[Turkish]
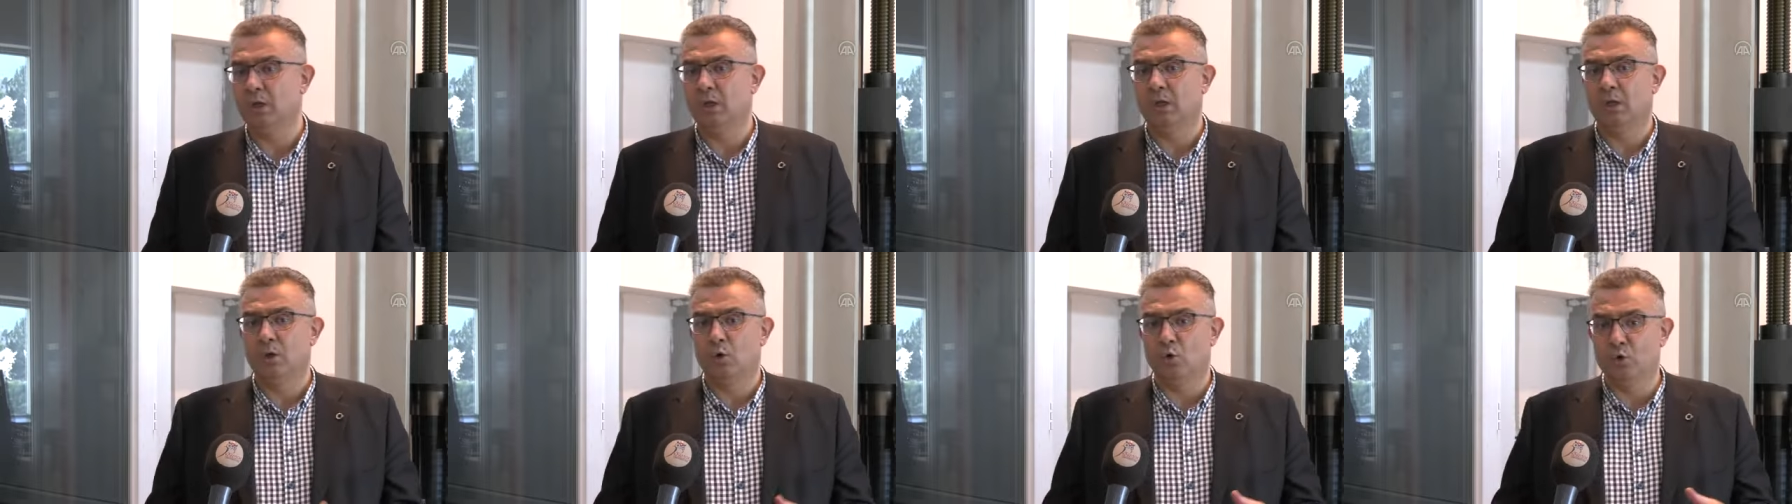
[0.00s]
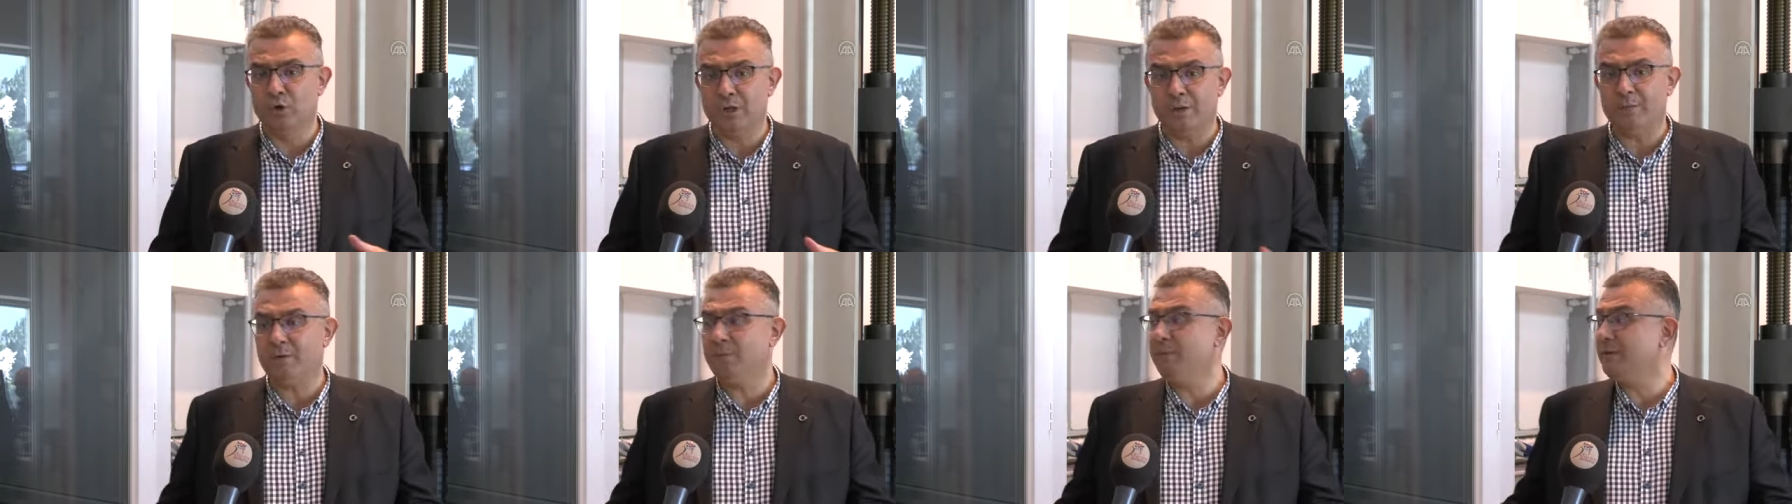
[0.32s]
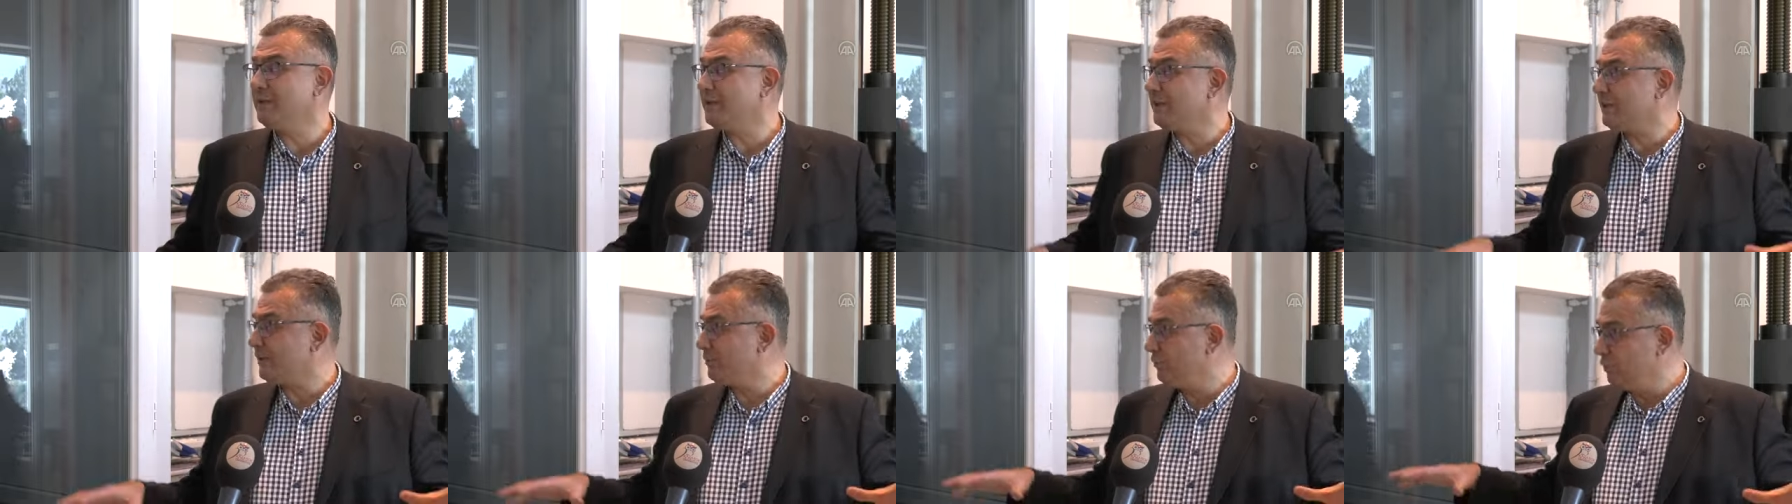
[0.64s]
Önemli bir
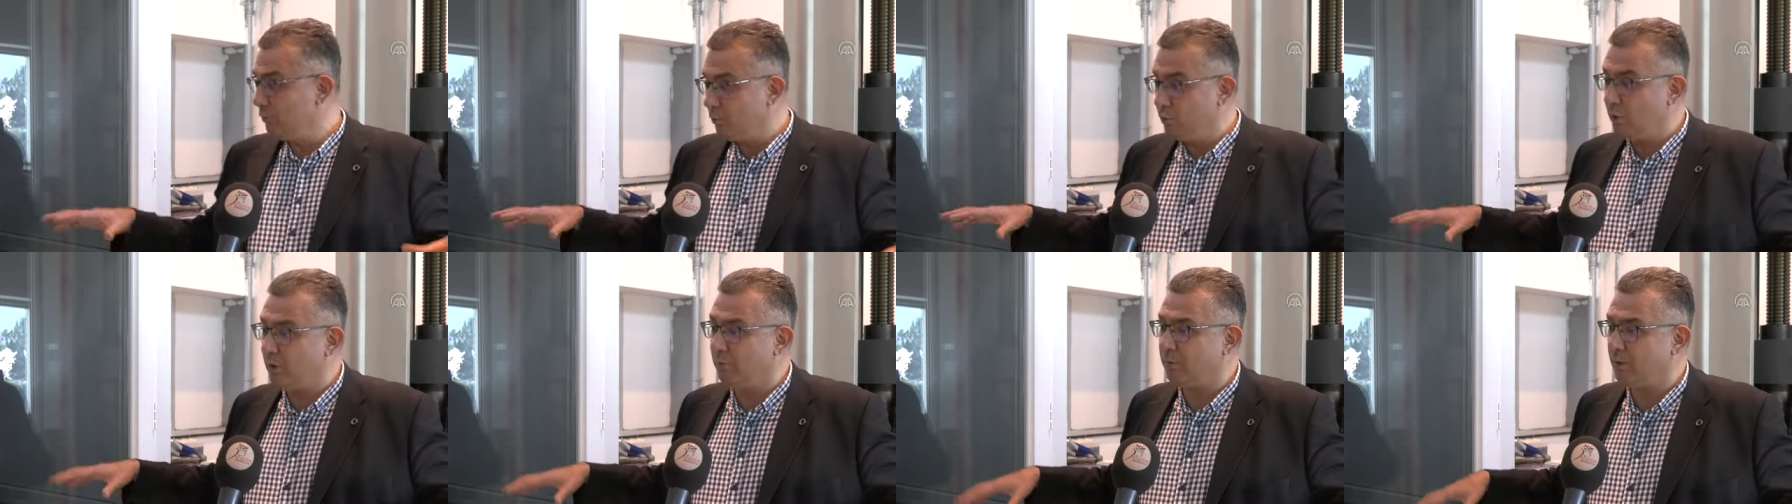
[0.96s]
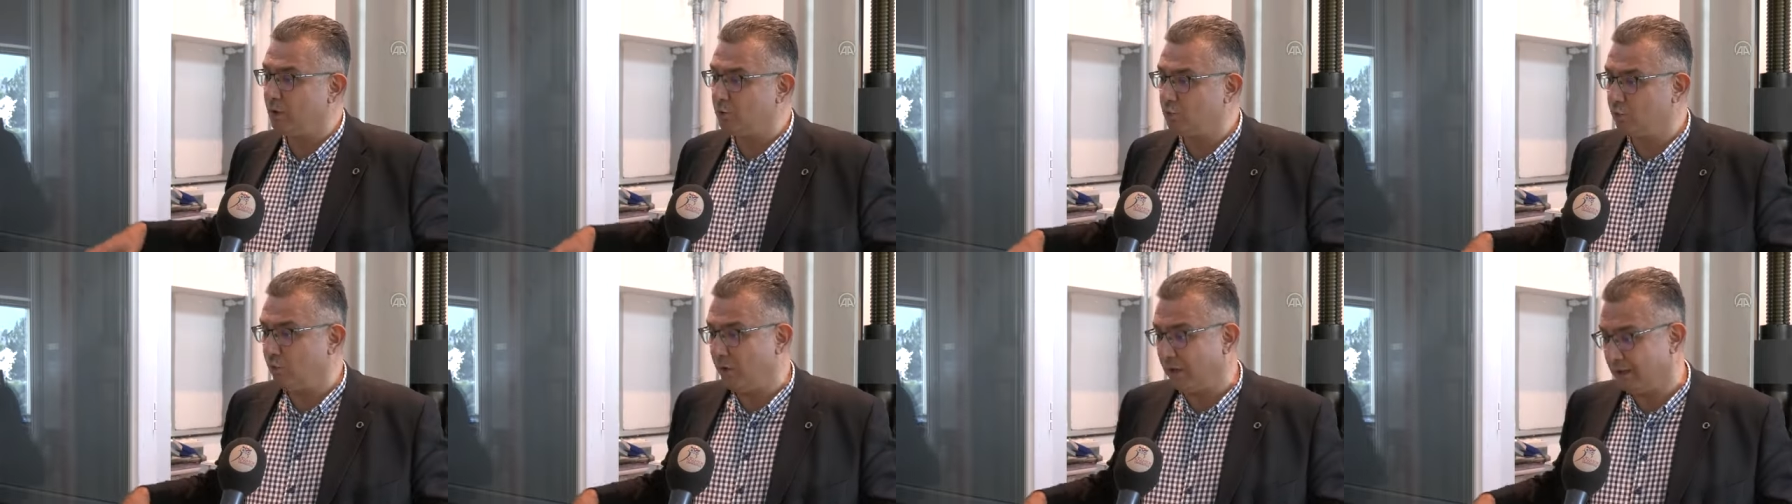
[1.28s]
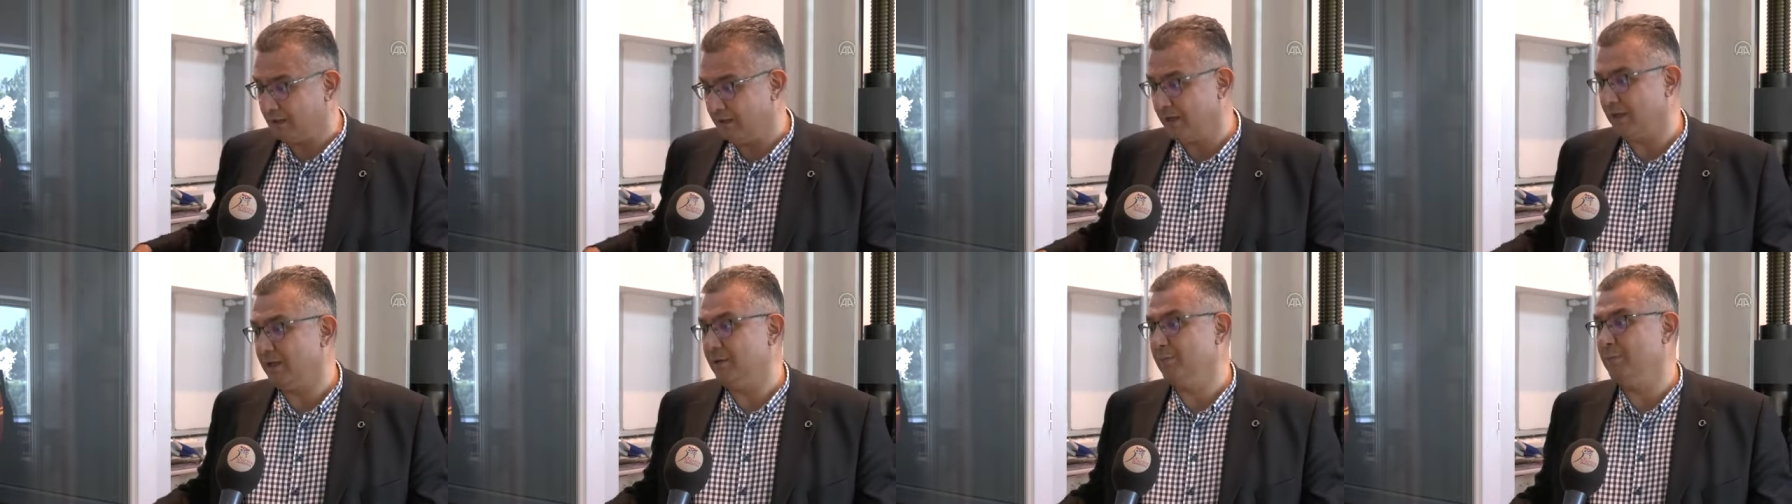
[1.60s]
kısmını bu
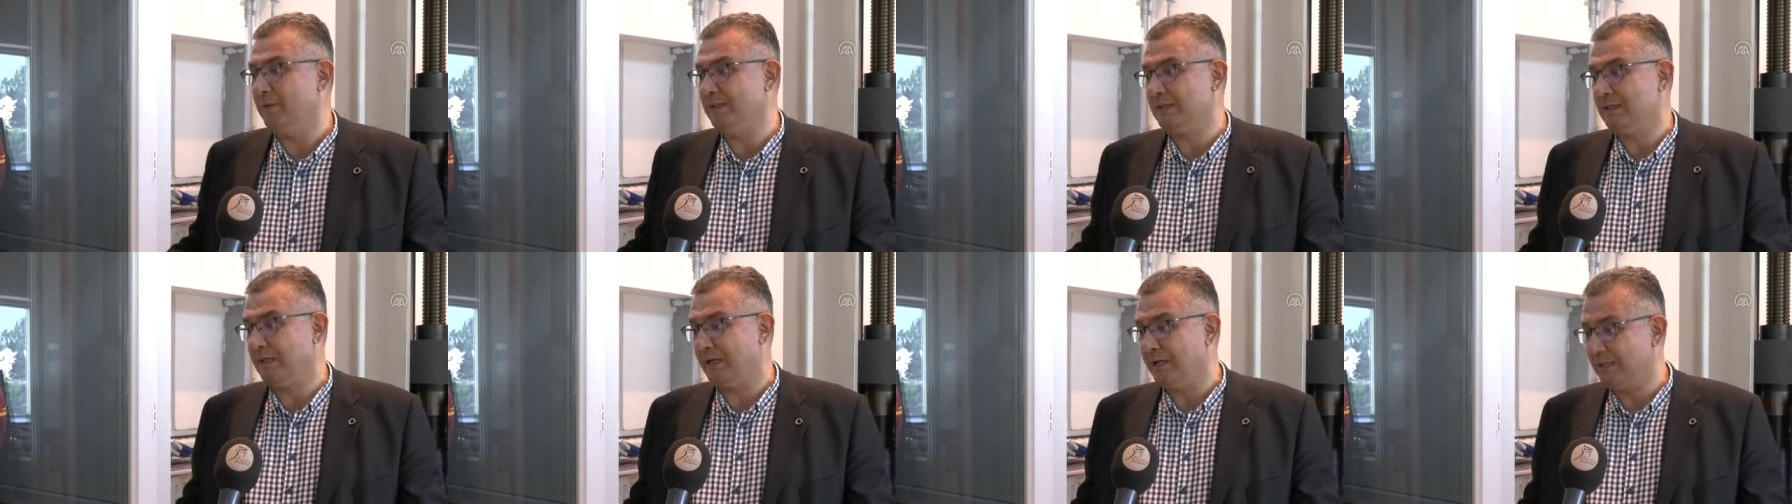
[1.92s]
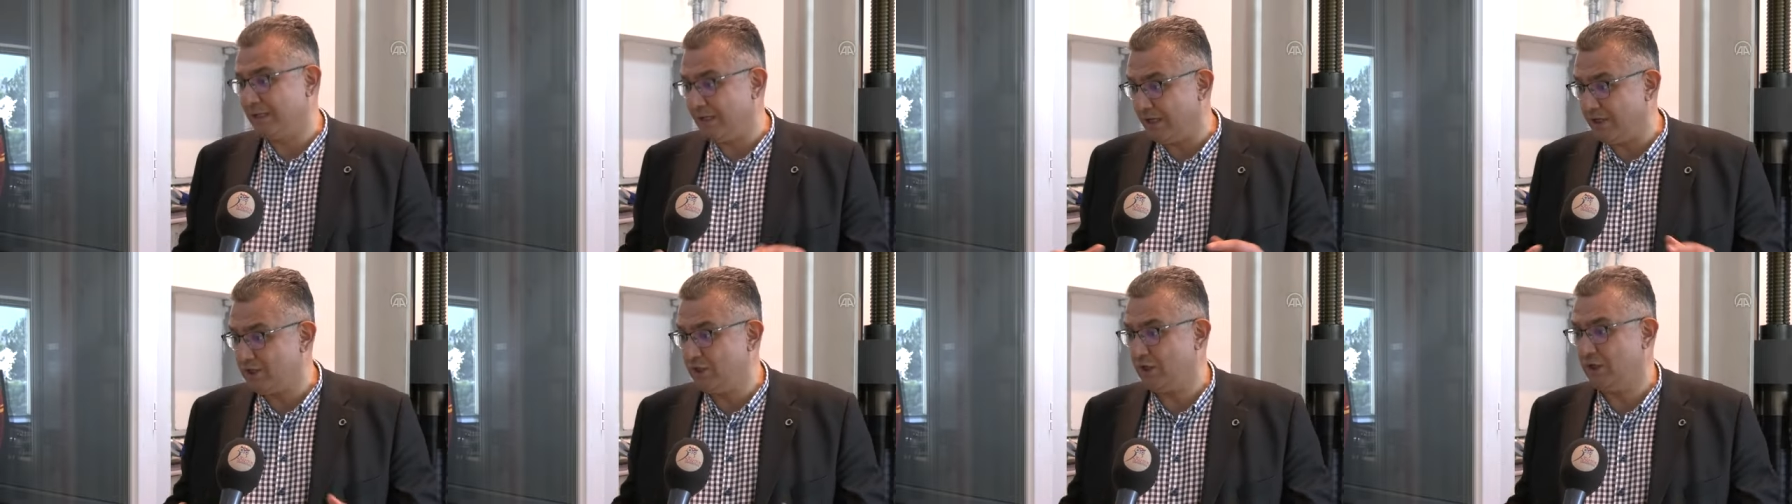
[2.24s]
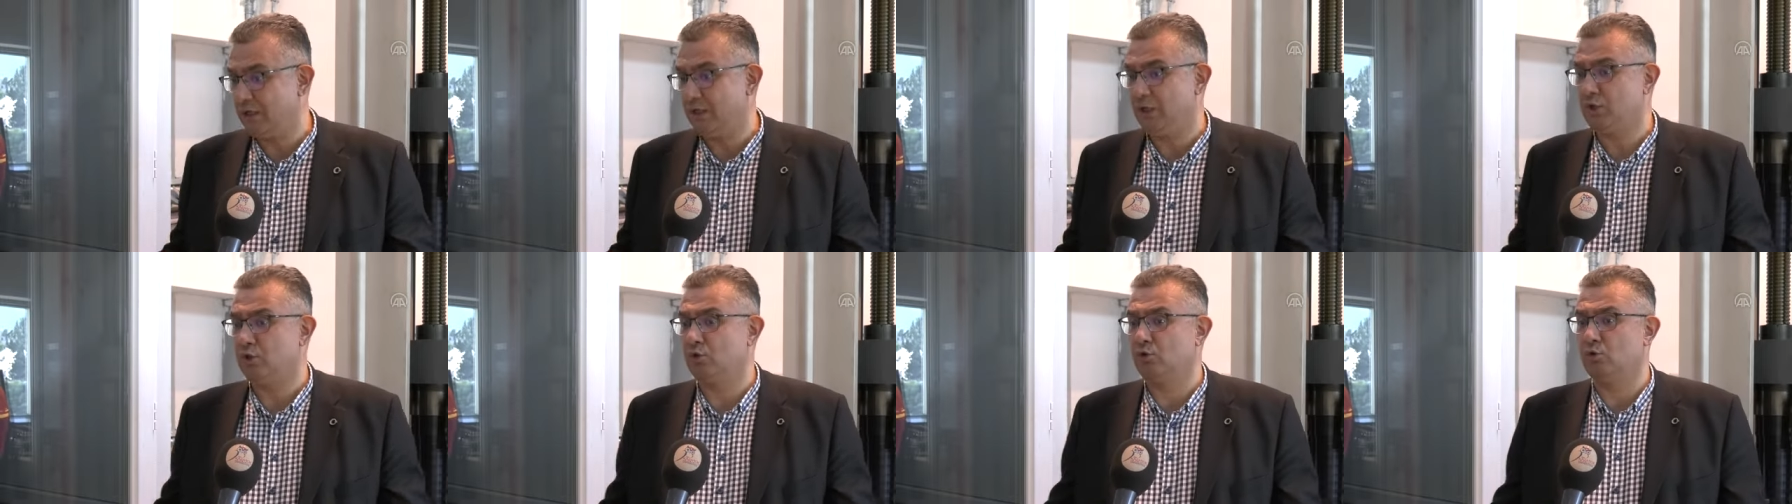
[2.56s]
laboratuvarda mesela
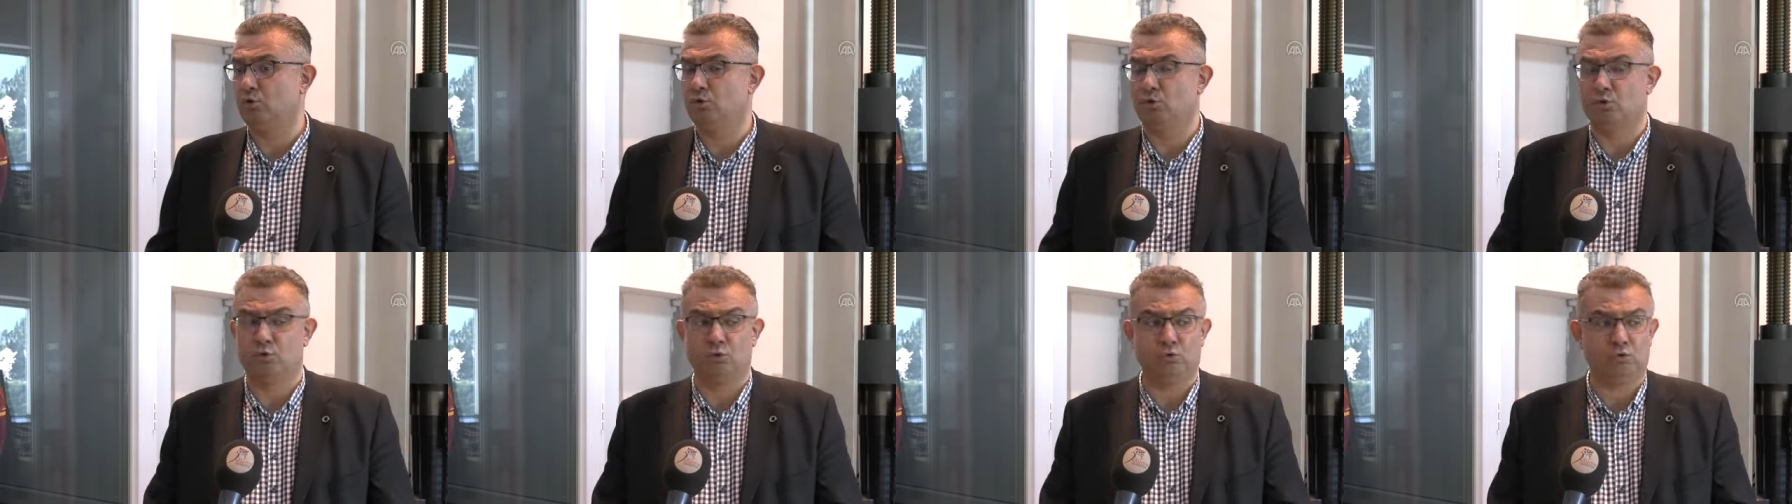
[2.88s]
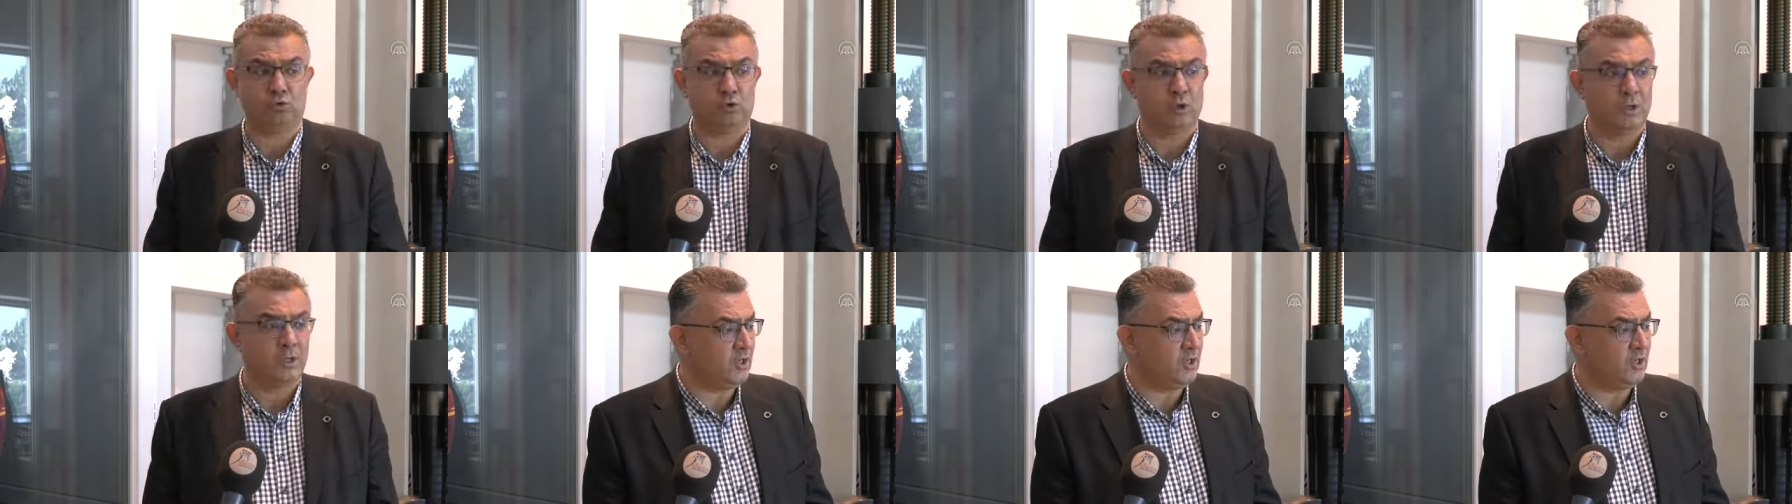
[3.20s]
gerçekleştiriyoruz.